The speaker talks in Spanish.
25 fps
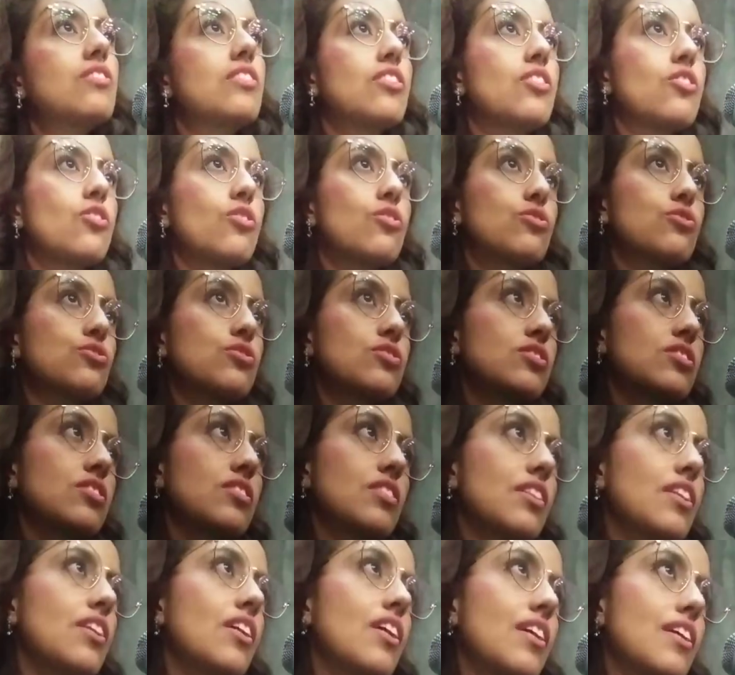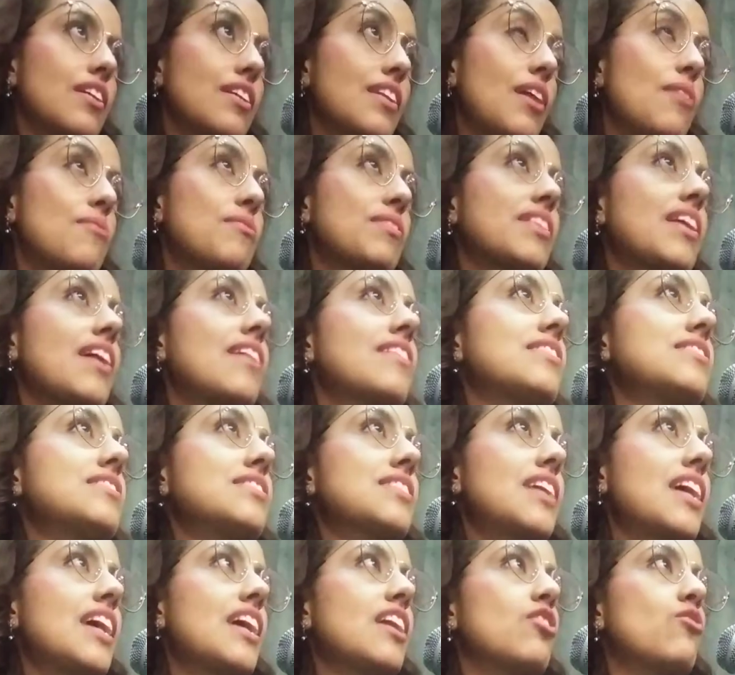Los, la, verdad
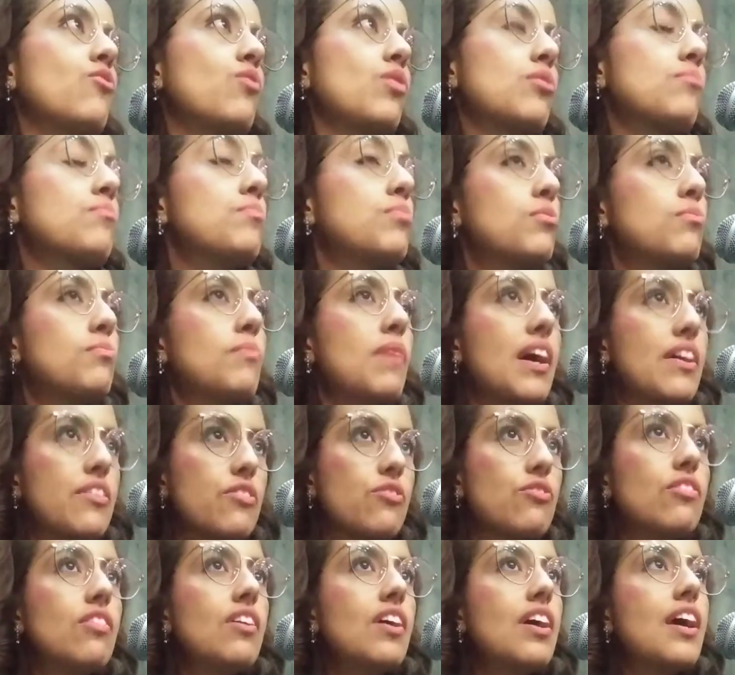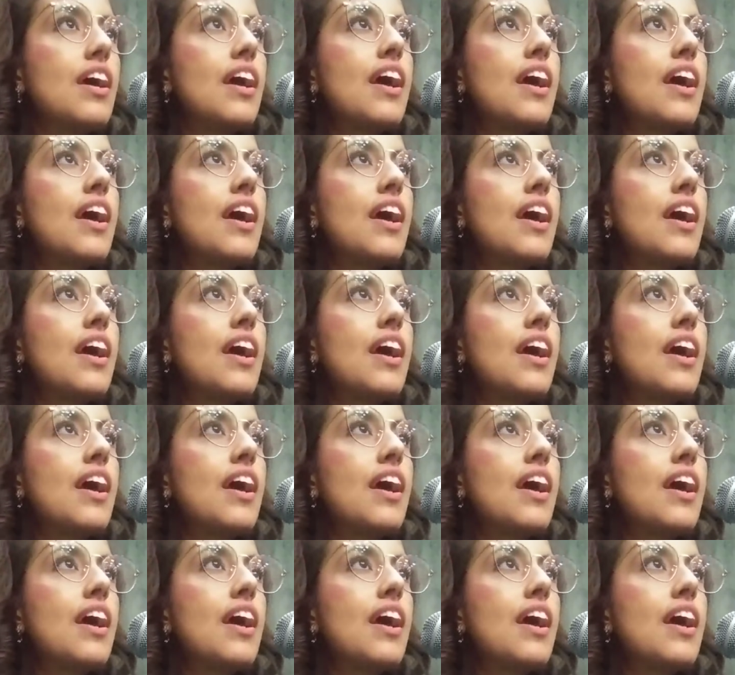es que el cuerpo humano,